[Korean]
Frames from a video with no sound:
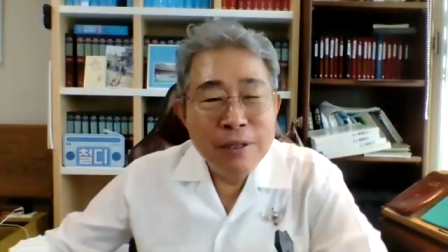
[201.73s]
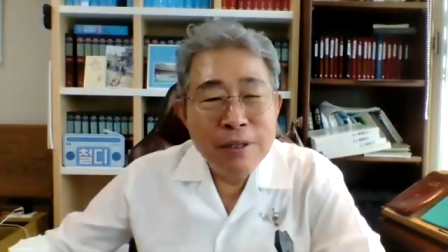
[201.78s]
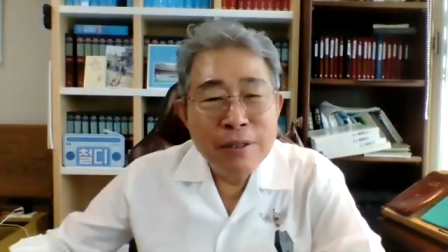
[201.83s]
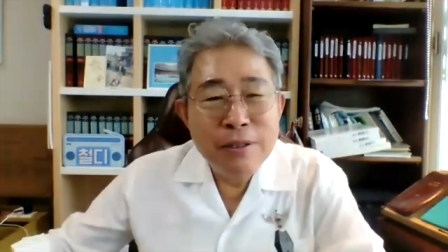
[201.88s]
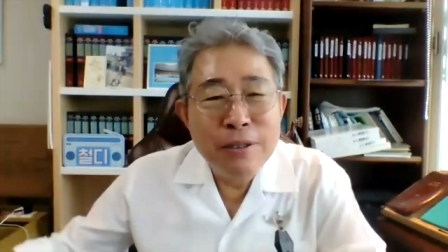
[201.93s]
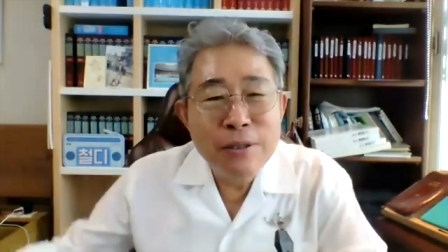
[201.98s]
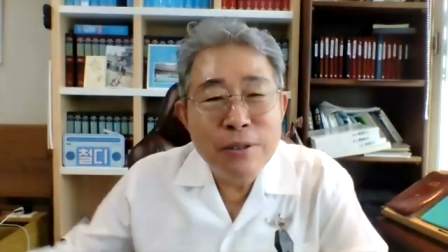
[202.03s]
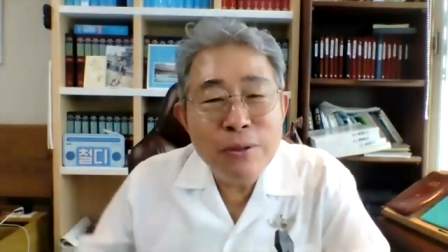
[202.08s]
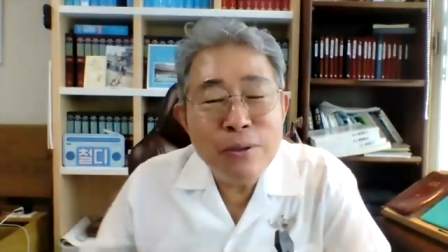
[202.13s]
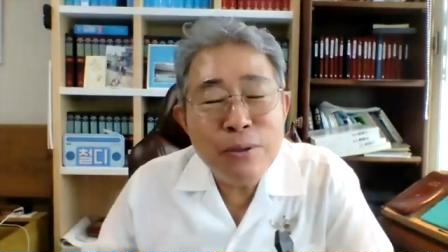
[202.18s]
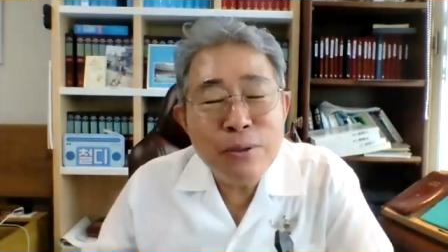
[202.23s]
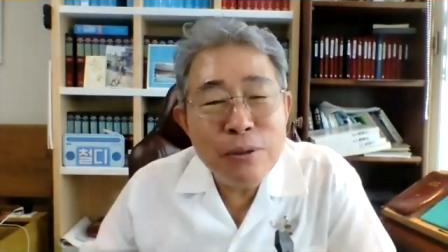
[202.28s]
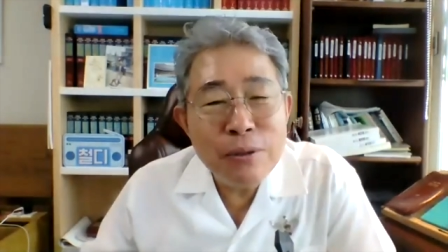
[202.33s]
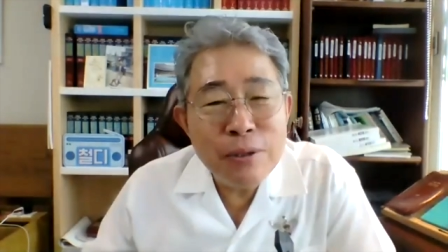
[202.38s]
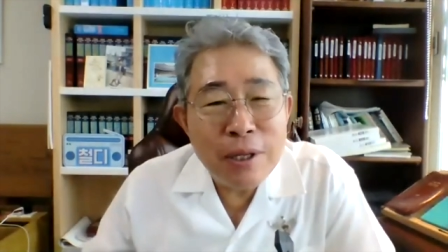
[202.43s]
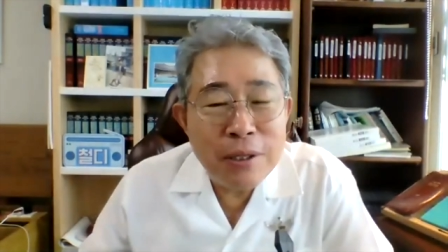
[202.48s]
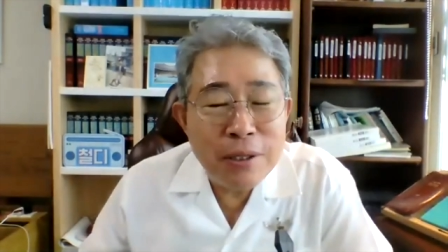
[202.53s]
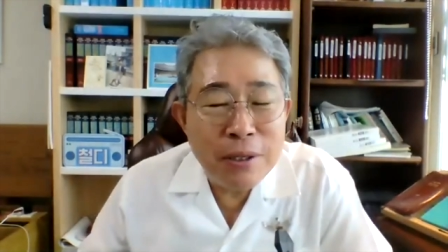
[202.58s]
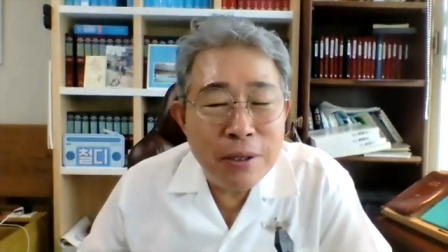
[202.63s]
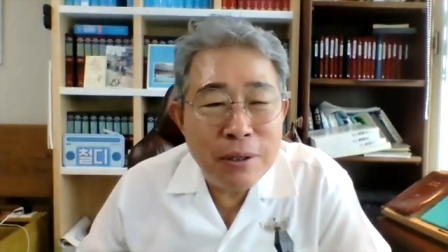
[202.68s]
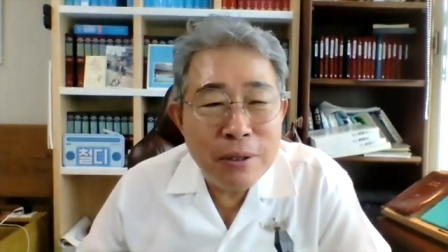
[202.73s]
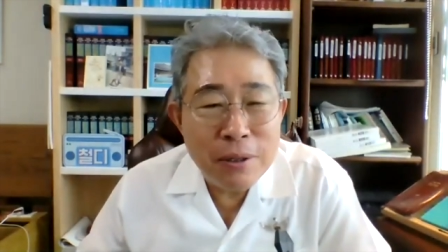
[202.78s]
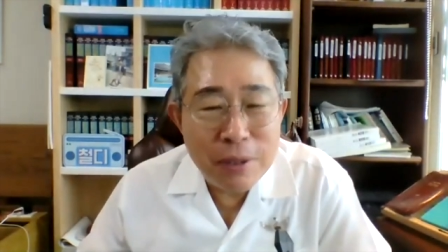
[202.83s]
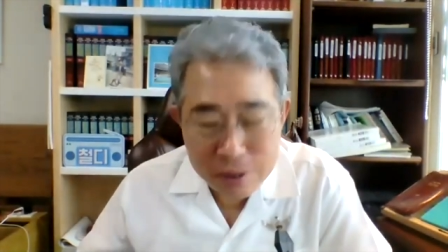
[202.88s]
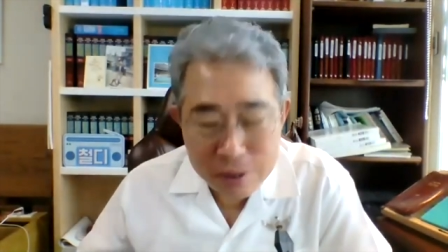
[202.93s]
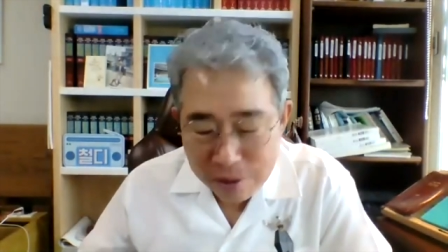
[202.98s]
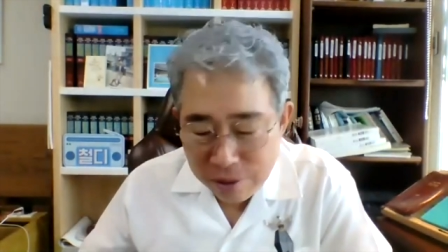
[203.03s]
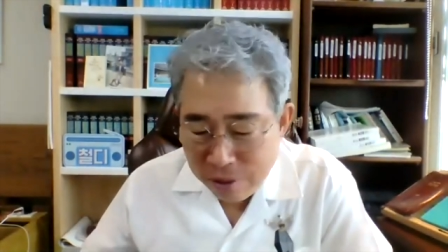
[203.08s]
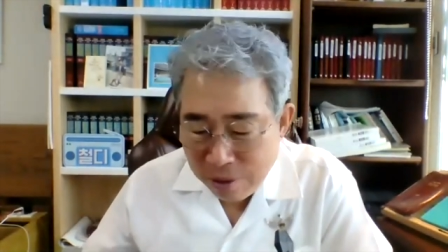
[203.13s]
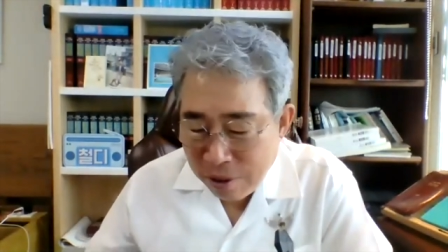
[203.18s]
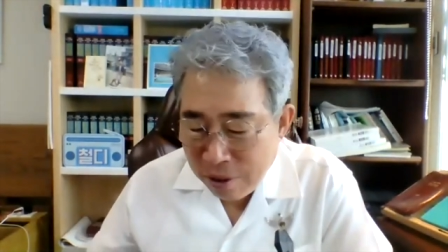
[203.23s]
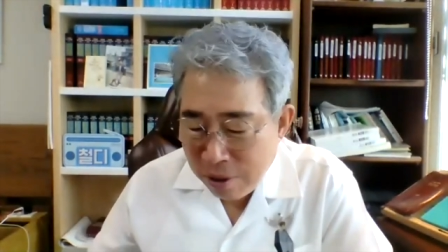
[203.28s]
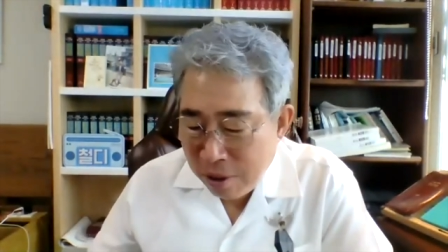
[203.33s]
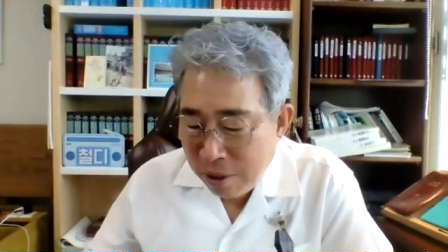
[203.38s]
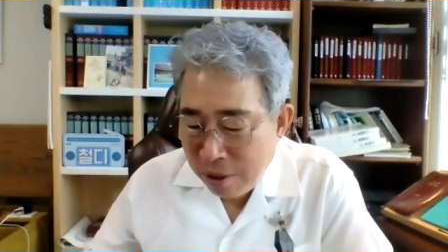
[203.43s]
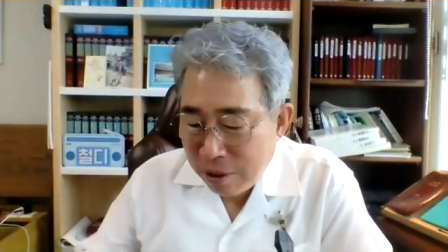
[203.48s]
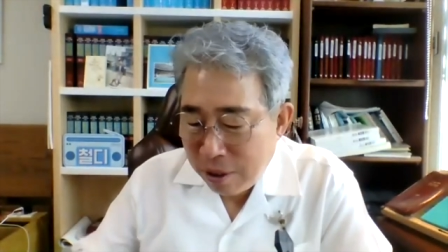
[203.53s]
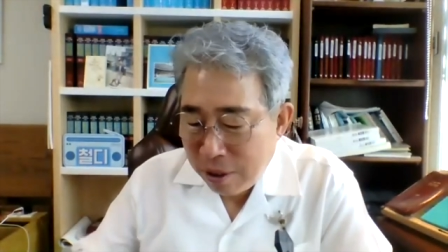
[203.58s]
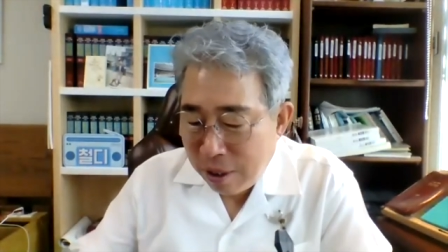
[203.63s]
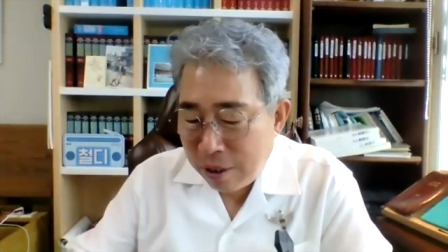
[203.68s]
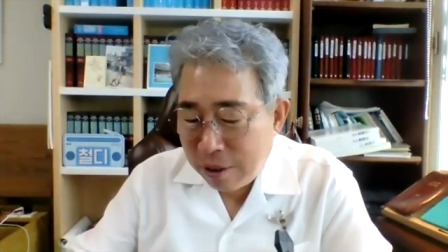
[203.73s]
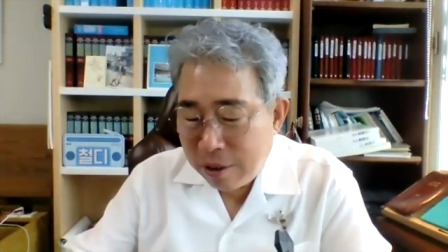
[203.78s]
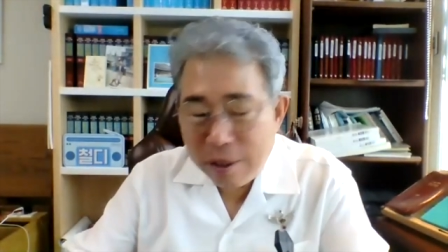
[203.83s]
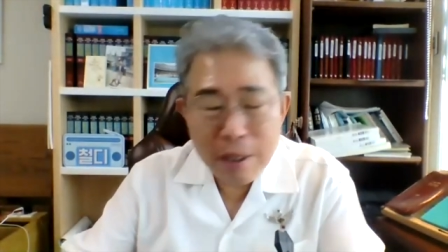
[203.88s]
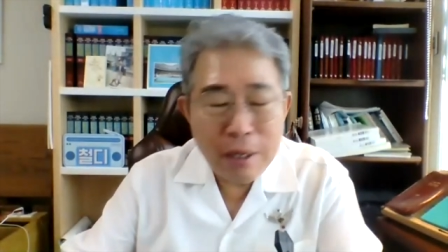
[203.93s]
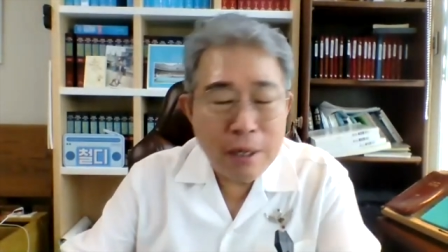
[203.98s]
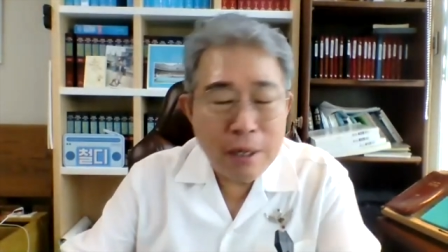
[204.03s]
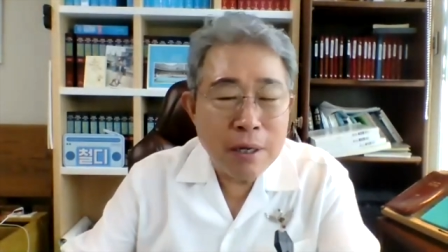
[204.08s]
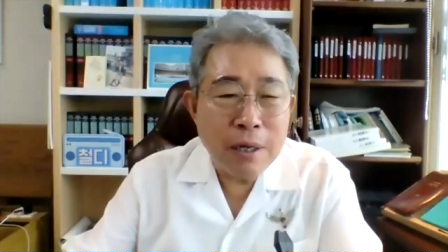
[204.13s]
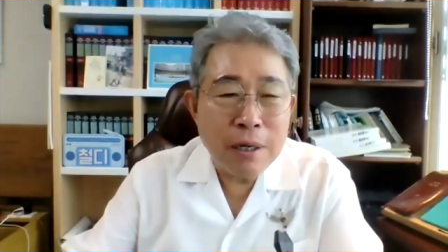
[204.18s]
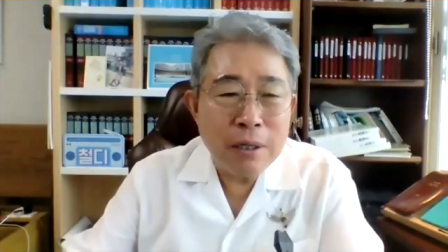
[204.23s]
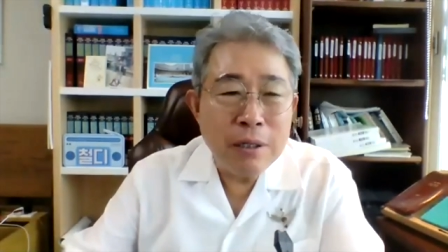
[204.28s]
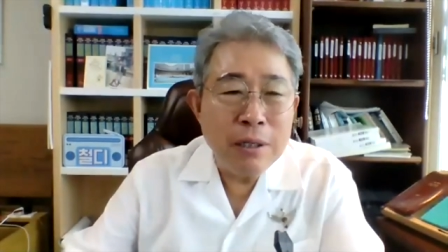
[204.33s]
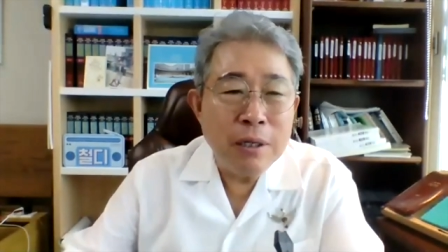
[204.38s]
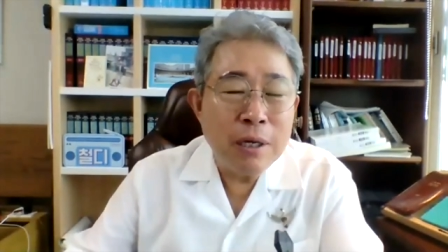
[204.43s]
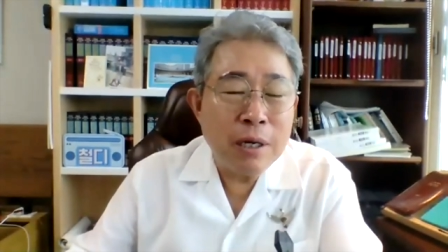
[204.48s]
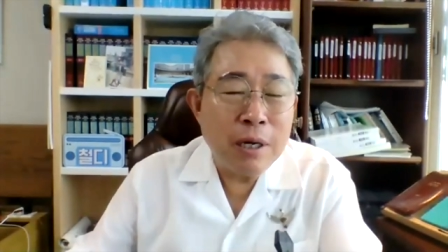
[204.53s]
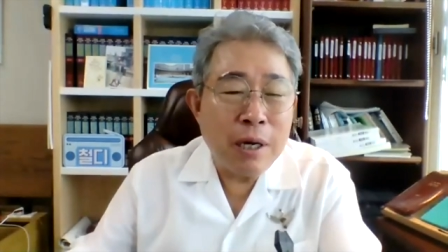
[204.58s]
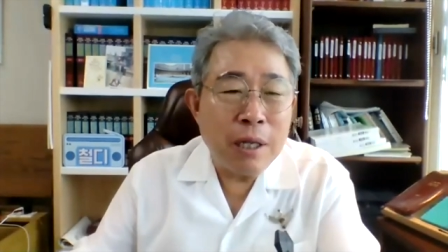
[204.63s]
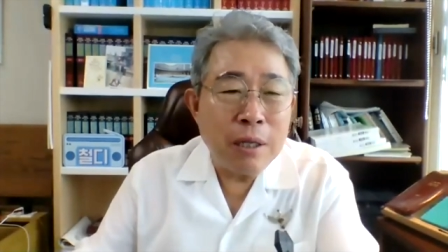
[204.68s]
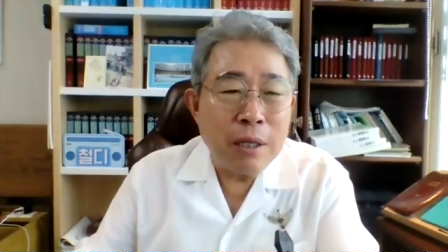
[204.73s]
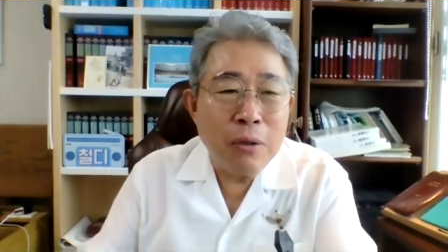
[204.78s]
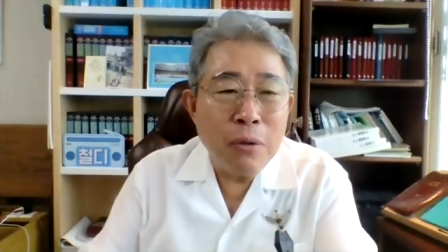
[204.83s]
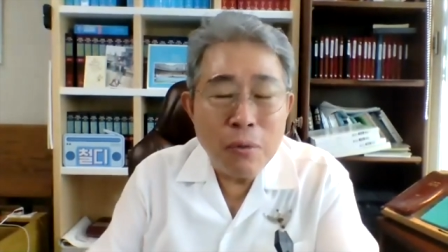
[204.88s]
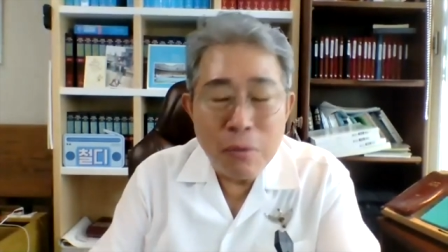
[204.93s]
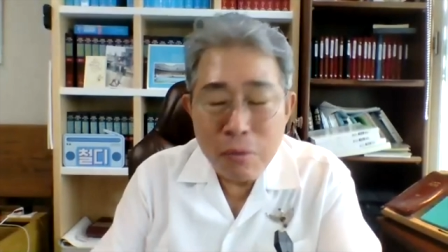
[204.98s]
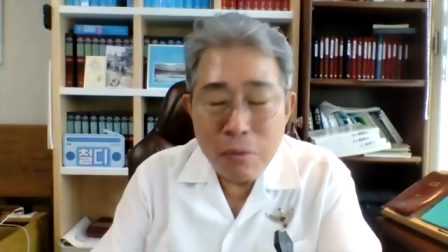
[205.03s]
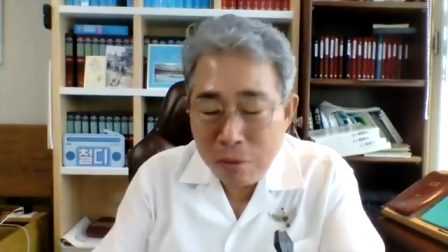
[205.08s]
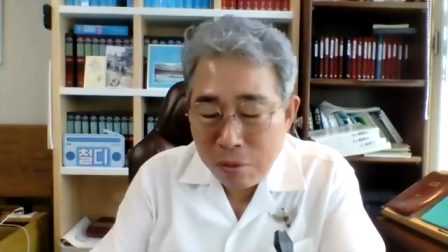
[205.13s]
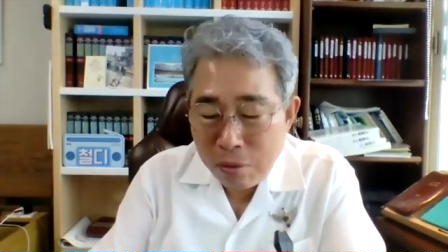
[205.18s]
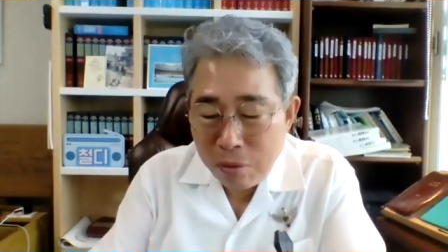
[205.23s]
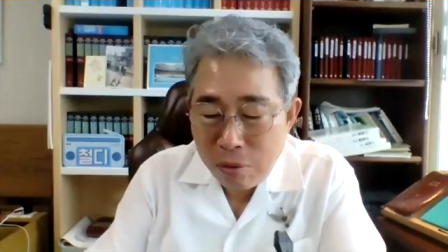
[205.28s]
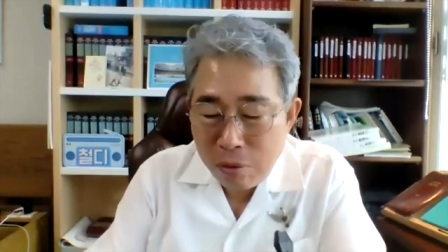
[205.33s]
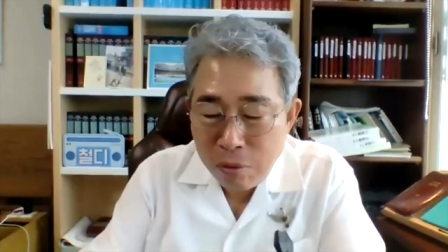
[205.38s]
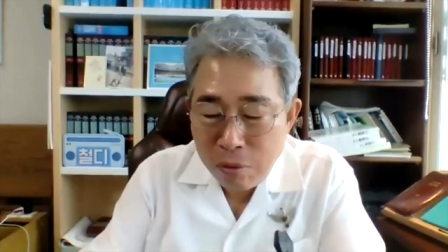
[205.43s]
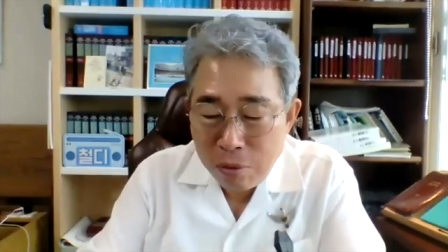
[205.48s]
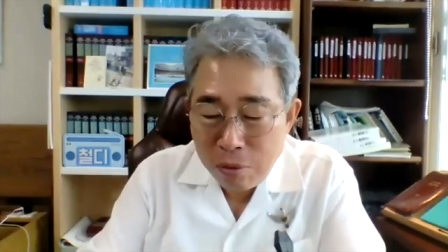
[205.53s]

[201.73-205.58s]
그, 러고는 다녀요 그래서 나한테 이 카톡 온,